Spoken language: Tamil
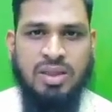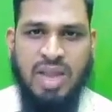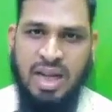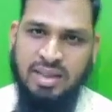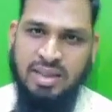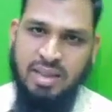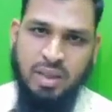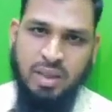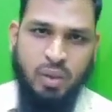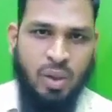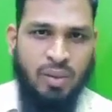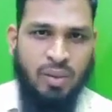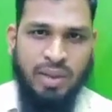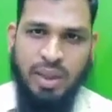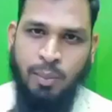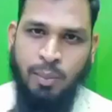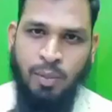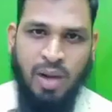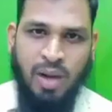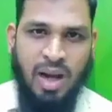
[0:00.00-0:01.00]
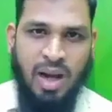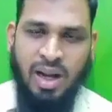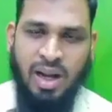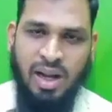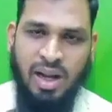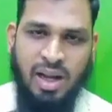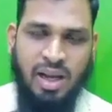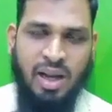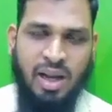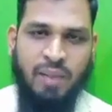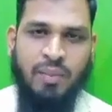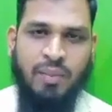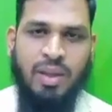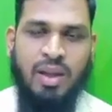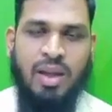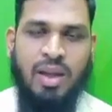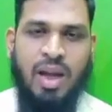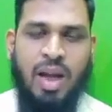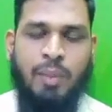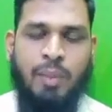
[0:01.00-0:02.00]
ஜனாசா தொலை வைக்க போகிறாங்களா இல்லையா
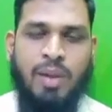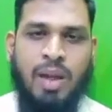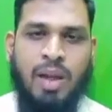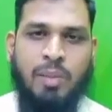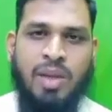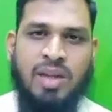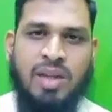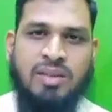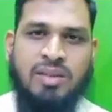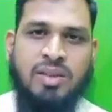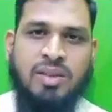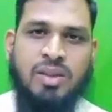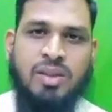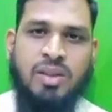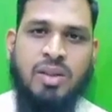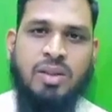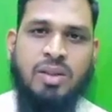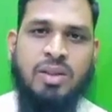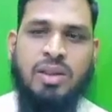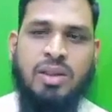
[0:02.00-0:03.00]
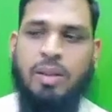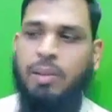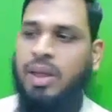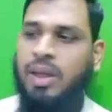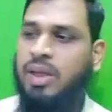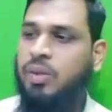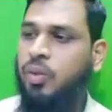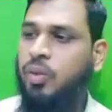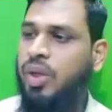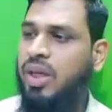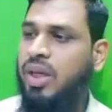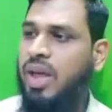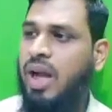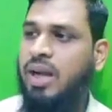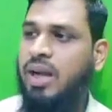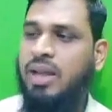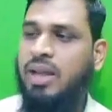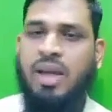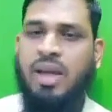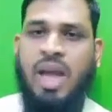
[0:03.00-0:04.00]
அப்போ நபி என்ன செஞ்சுருக்கணும் இந்த மையத்துடைய
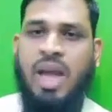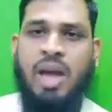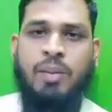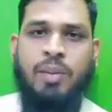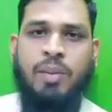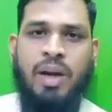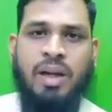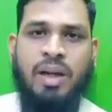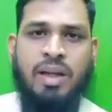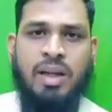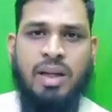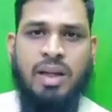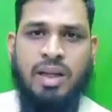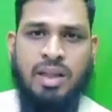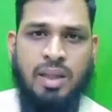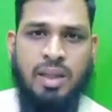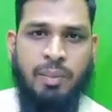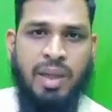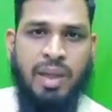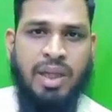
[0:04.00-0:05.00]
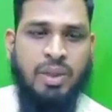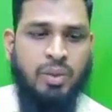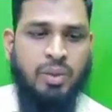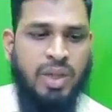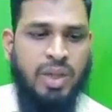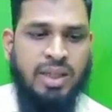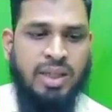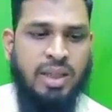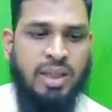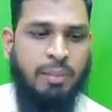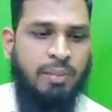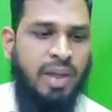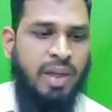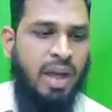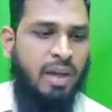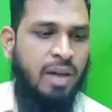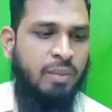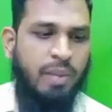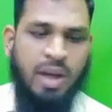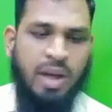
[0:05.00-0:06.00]
அண்ணன் தான் யாருப்பா இந்த மையத்துடைய
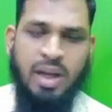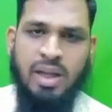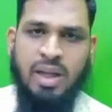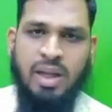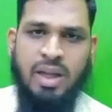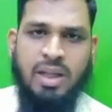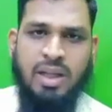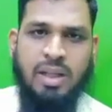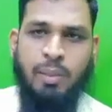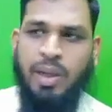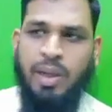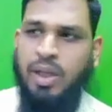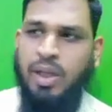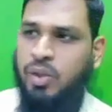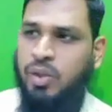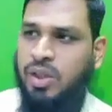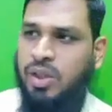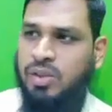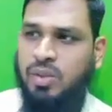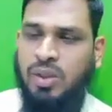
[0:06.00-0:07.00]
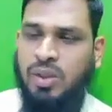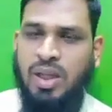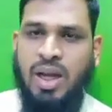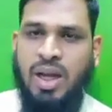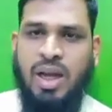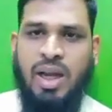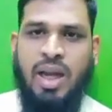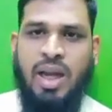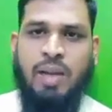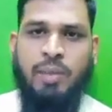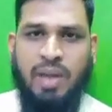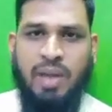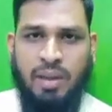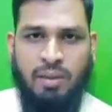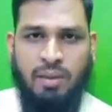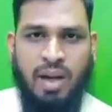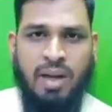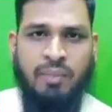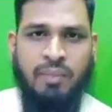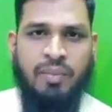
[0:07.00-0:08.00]
தம்பி யாருப்பா இந்த மையத்துடைய சொந்தக்காரன் யாருப்பா
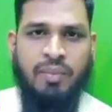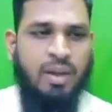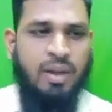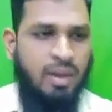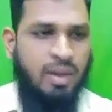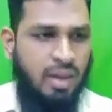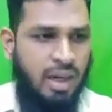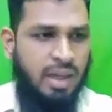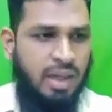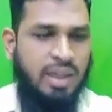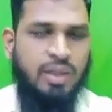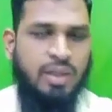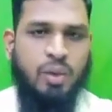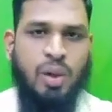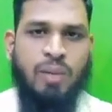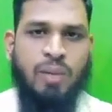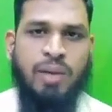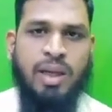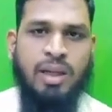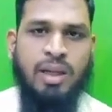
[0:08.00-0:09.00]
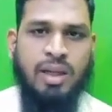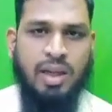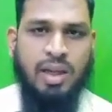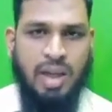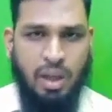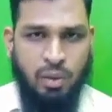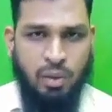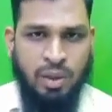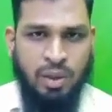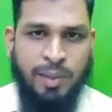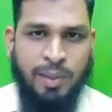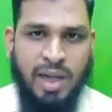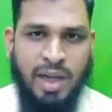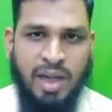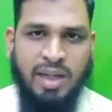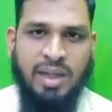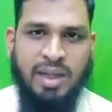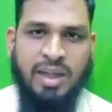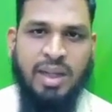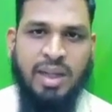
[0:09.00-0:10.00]
இங்கே வா நீ தொலைவை நான் உனக்கு
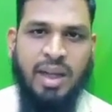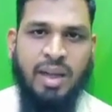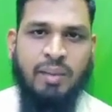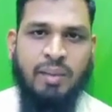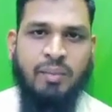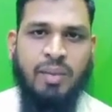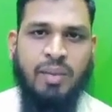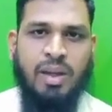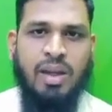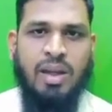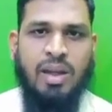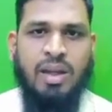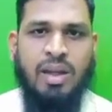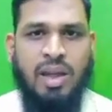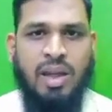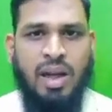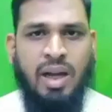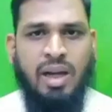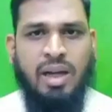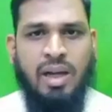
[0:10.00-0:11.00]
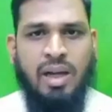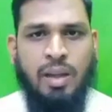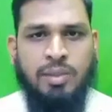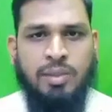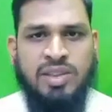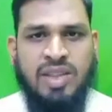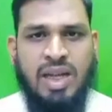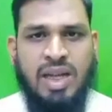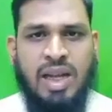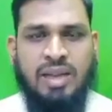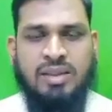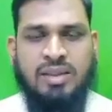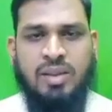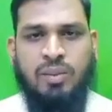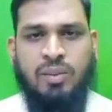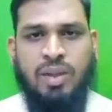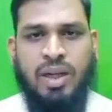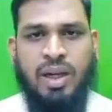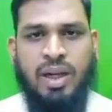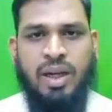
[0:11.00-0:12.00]
பின்னாடி நிற்கிறேன் என்று
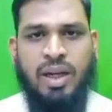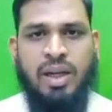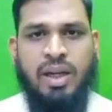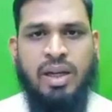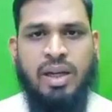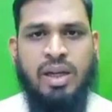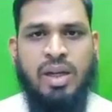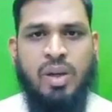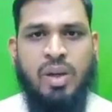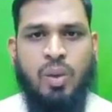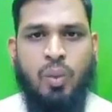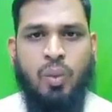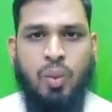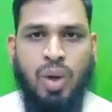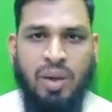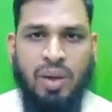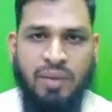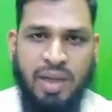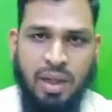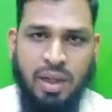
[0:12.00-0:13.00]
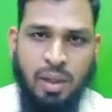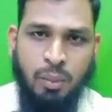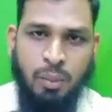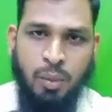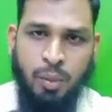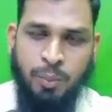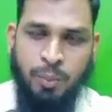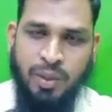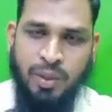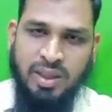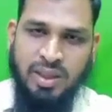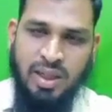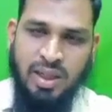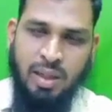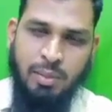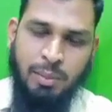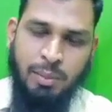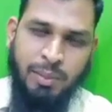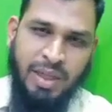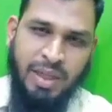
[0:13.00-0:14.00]
நபிசல்லாசவங்க உறவினரை முற்படுத்தி
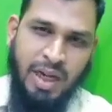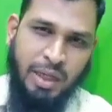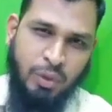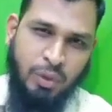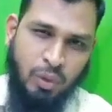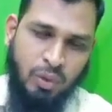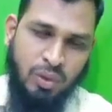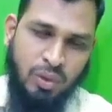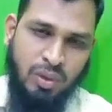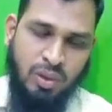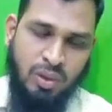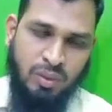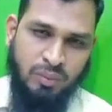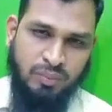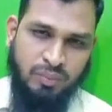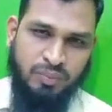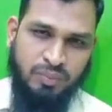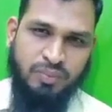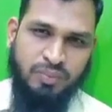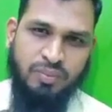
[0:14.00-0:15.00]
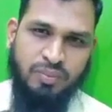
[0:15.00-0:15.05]
நபி பின்னாடி தொழுது இருக்கணும்